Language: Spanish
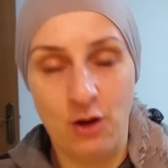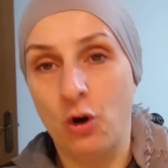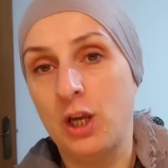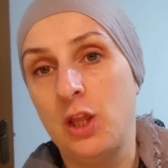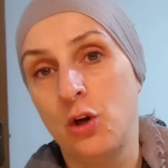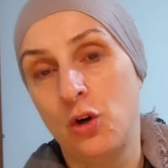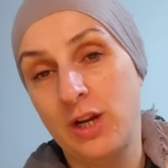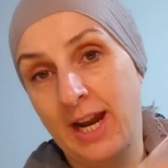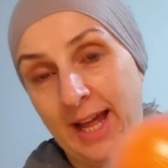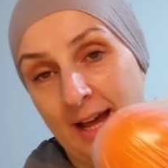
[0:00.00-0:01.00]
He
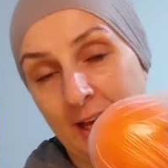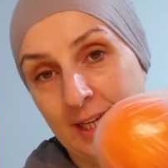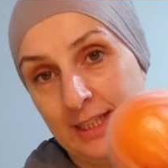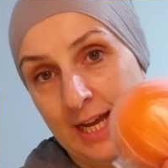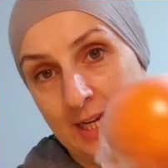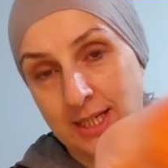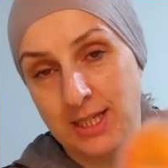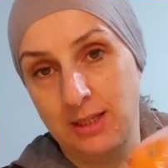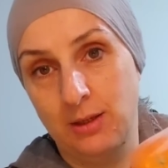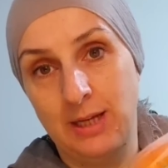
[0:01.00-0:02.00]
cogido naranjitas,
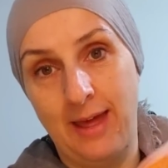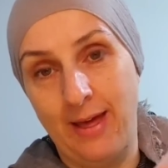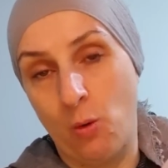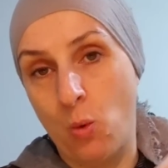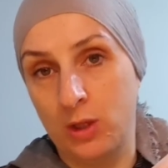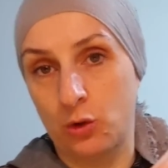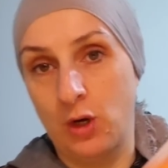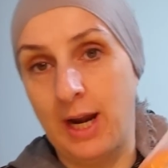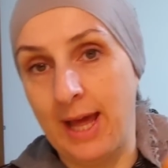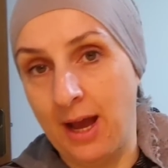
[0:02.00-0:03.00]
nada,
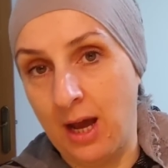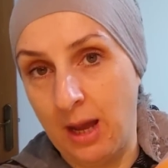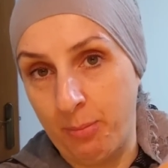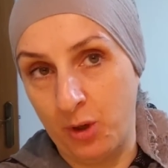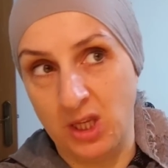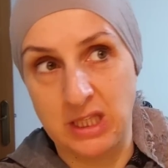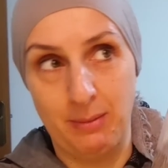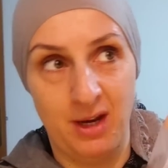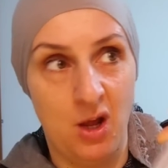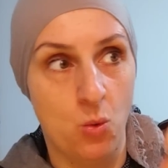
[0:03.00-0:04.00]
cuatro naranjas, porque
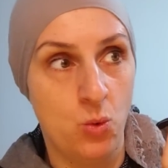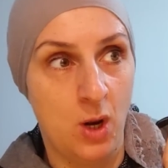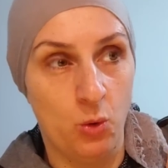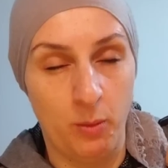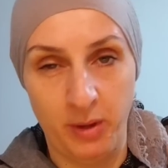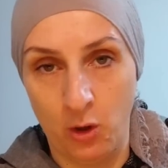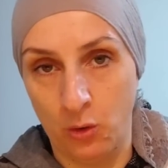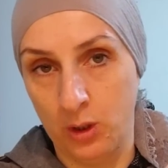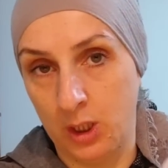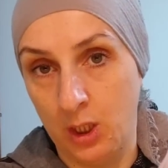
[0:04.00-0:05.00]
estaban a un euro y
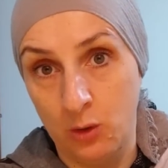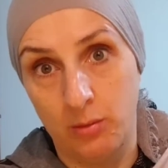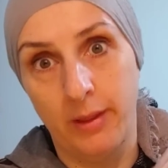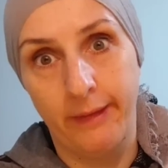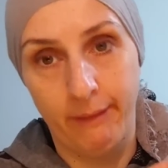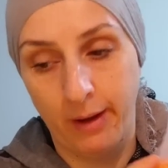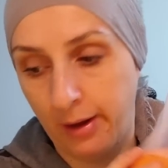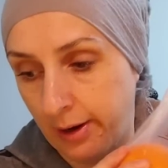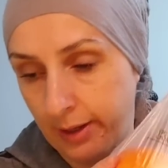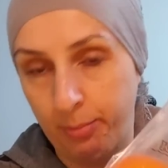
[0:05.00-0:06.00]
pico el kilo, la verdad que
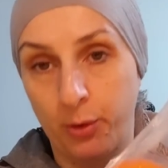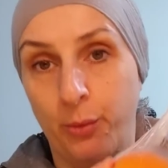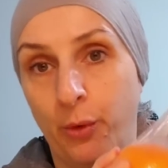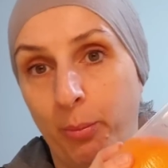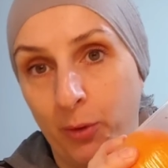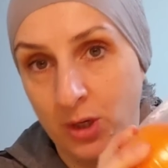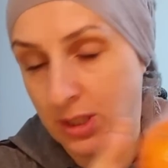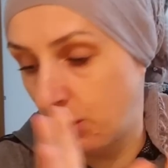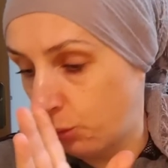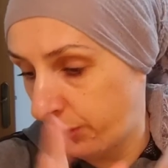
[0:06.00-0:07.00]
van caras, pero bueno, espero
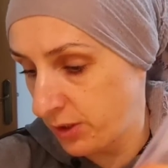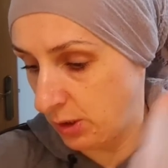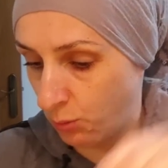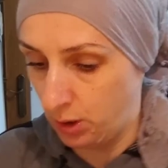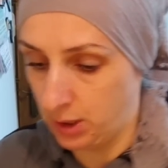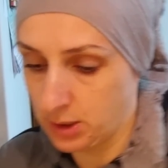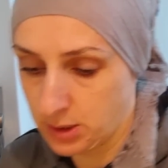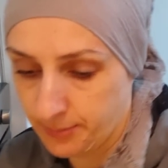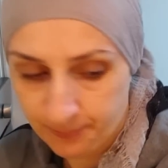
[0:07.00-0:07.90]
que estén dulces y buenas.